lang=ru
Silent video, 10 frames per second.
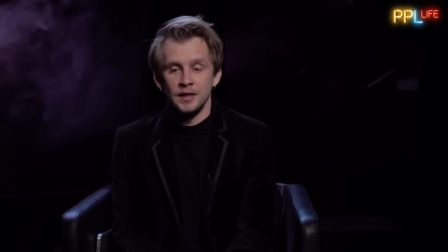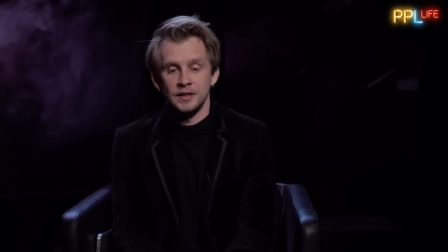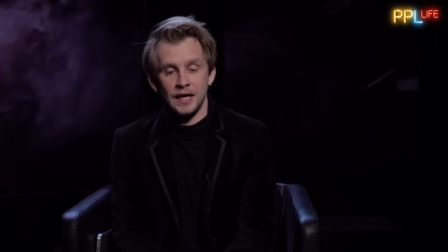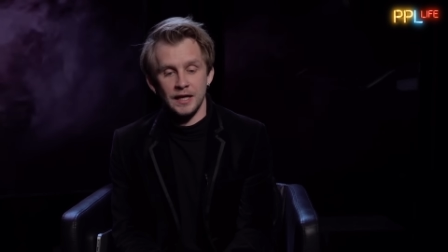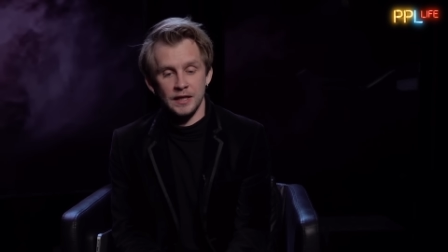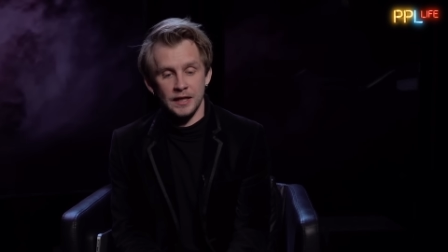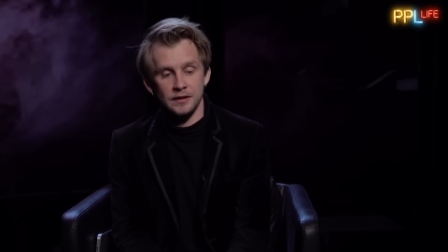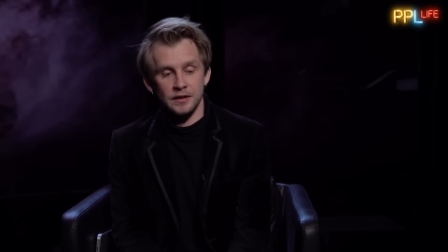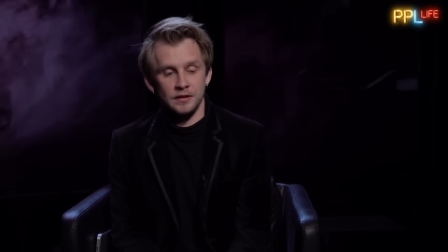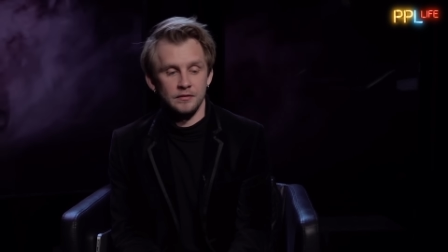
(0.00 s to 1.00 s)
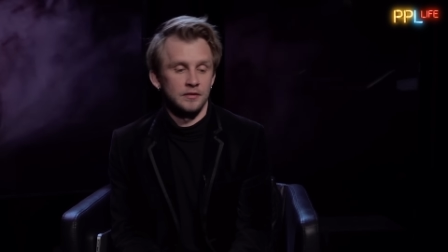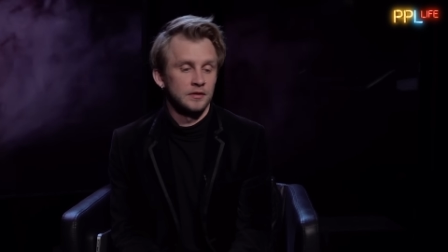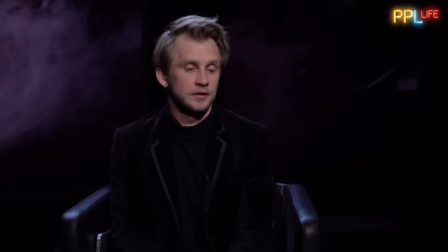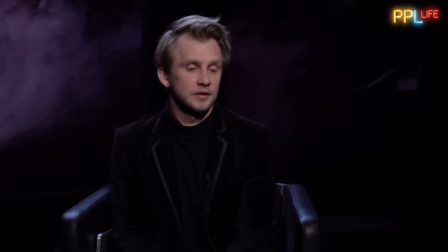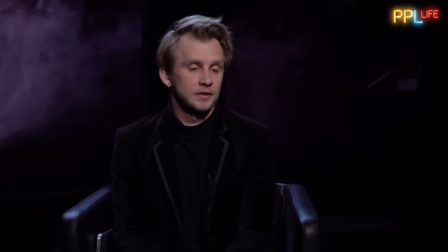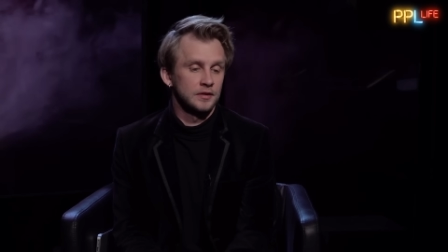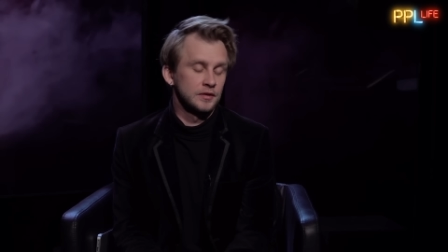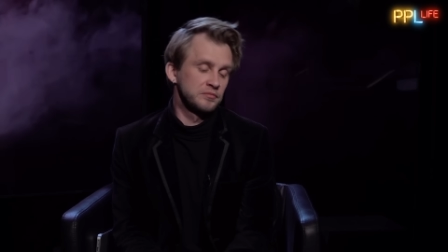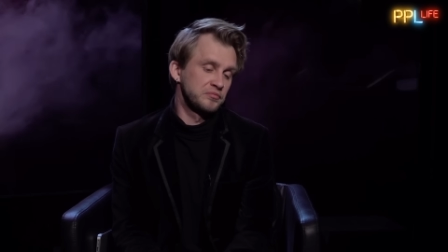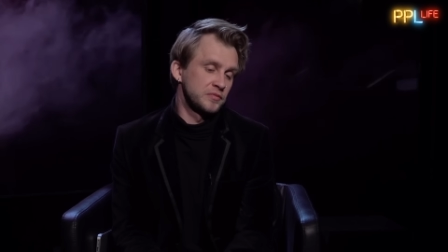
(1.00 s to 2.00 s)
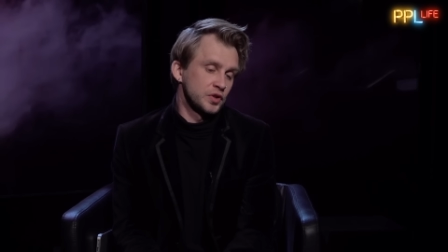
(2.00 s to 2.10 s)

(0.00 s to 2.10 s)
Так ли это, э,